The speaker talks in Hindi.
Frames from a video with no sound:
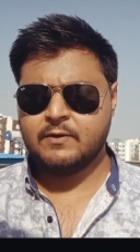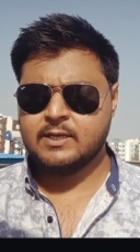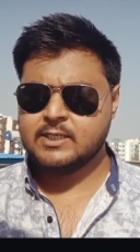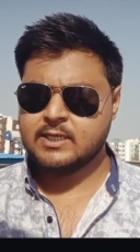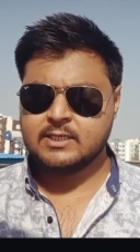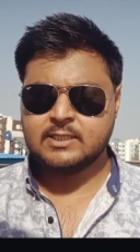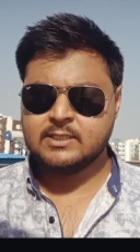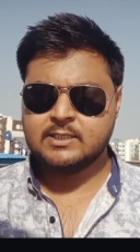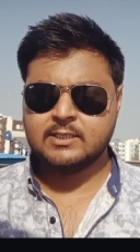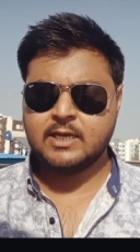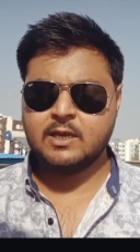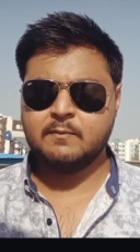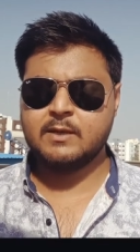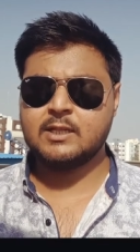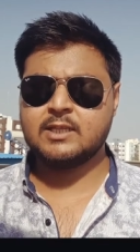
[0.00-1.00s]
फीचर्स
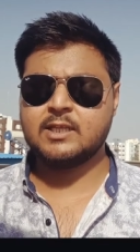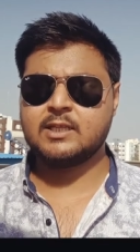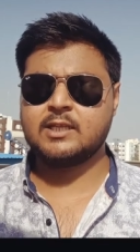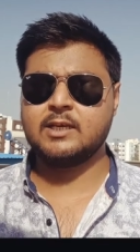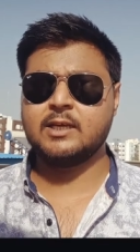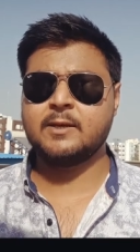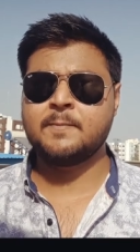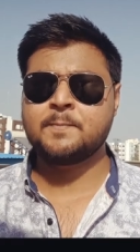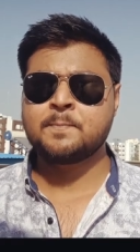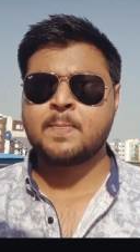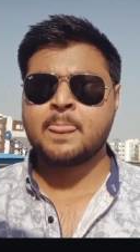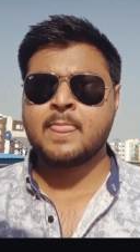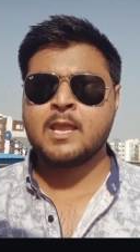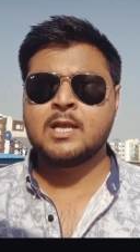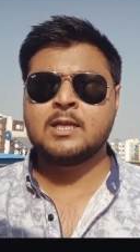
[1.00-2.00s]
नहीं मिलते थे
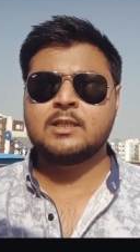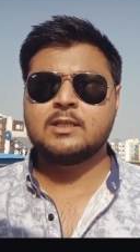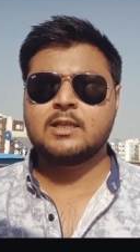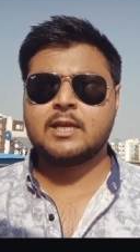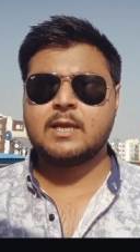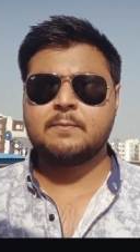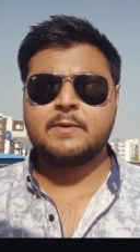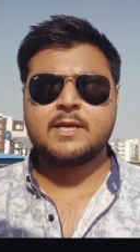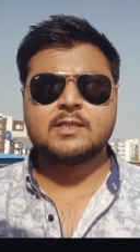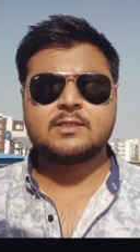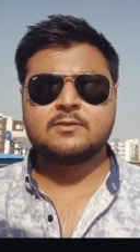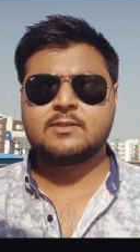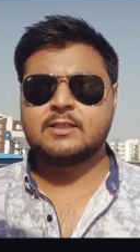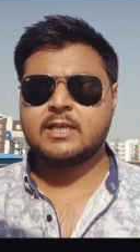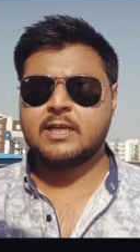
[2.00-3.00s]

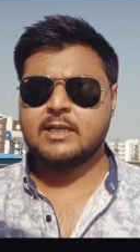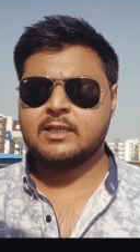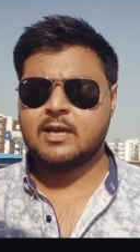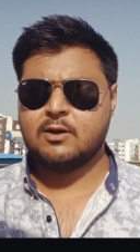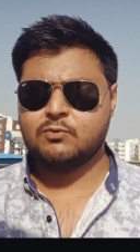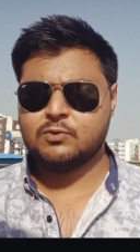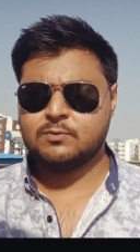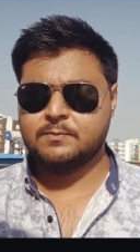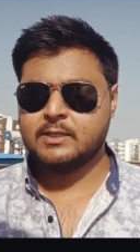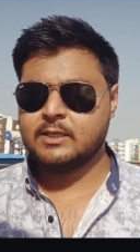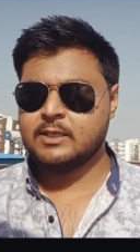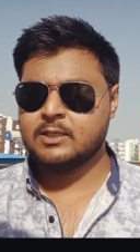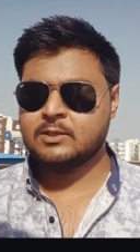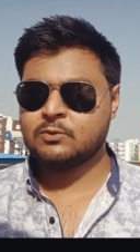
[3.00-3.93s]
एबीएस नहीं था उसमें